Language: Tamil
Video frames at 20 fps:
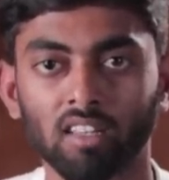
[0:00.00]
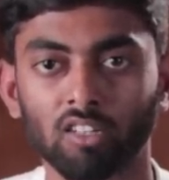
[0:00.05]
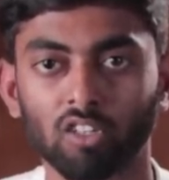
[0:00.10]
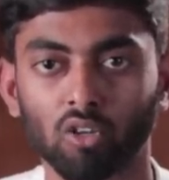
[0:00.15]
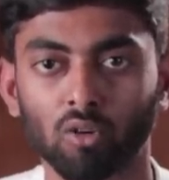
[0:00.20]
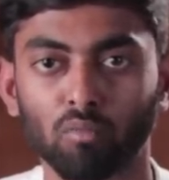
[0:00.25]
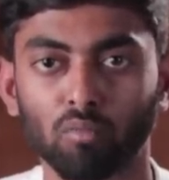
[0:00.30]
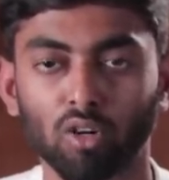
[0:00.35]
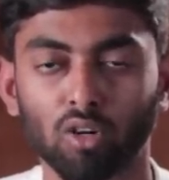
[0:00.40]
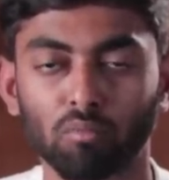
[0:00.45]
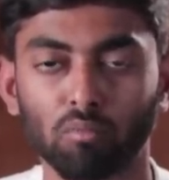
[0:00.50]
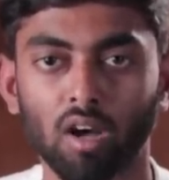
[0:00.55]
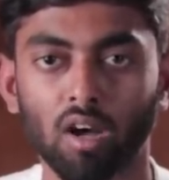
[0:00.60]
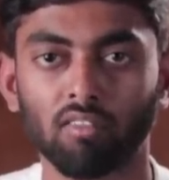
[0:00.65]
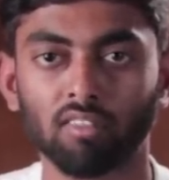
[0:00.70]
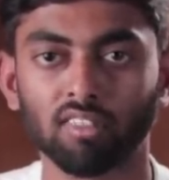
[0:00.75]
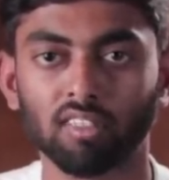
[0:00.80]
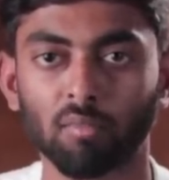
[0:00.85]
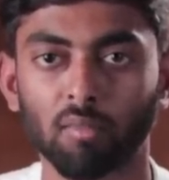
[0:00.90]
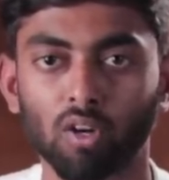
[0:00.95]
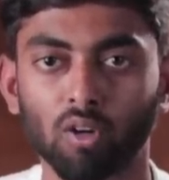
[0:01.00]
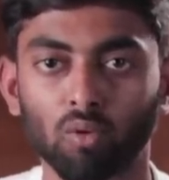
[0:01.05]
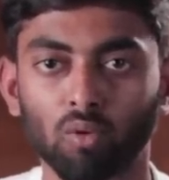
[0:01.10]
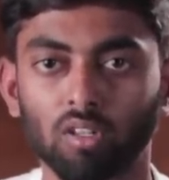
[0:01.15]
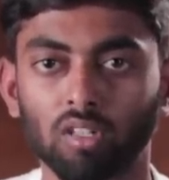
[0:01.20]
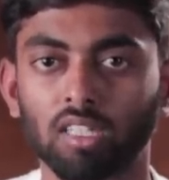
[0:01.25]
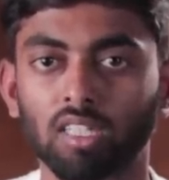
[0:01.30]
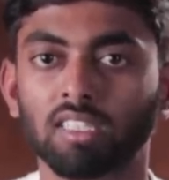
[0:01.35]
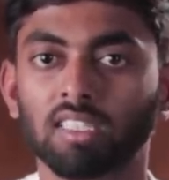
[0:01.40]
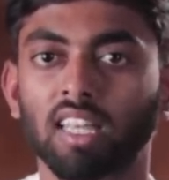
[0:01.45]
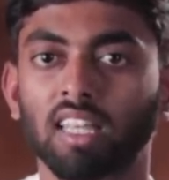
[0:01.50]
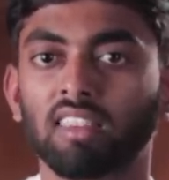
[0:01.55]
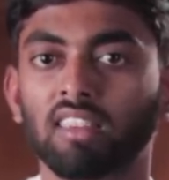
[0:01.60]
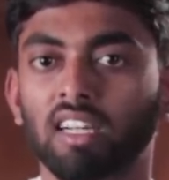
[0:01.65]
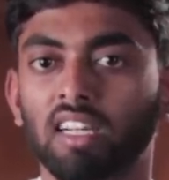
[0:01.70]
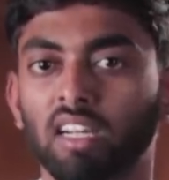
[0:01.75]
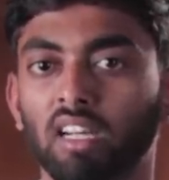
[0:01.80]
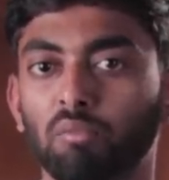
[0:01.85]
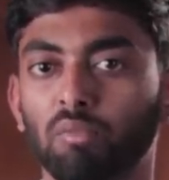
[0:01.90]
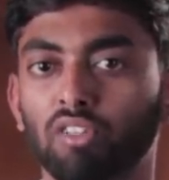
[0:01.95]
அதுக்கு ரொம்ப ரொம்ப அவசியமான ஒன்று
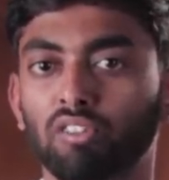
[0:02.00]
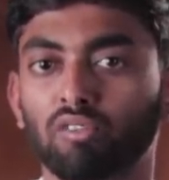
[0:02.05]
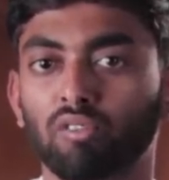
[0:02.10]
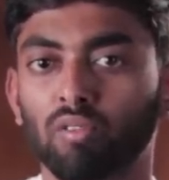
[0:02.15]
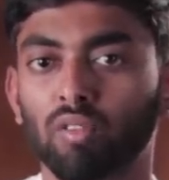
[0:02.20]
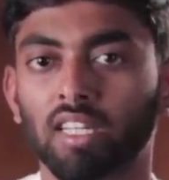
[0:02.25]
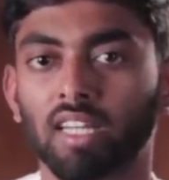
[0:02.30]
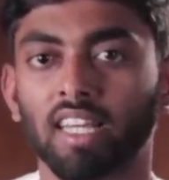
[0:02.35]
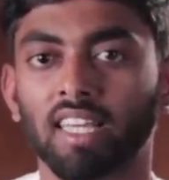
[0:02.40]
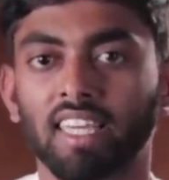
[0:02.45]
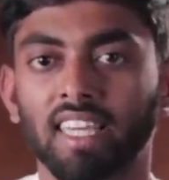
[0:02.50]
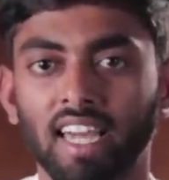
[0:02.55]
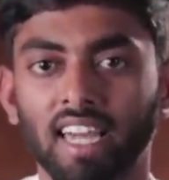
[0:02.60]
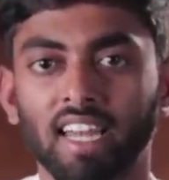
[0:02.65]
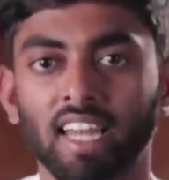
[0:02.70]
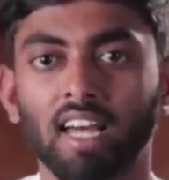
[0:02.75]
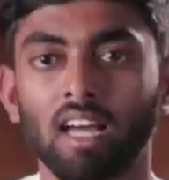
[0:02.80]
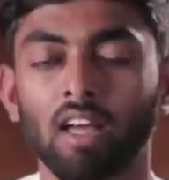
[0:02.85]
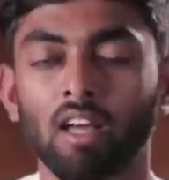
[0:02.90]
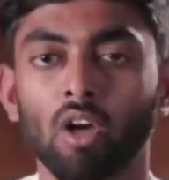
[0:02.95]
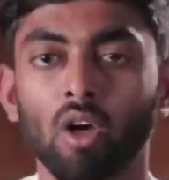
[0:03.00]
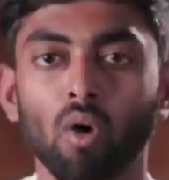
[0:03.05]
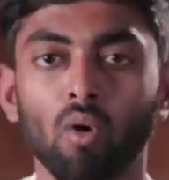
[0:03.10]
சந்திரன் அப்படின்னு சொல்லியிருக்கேன் ஏன்னா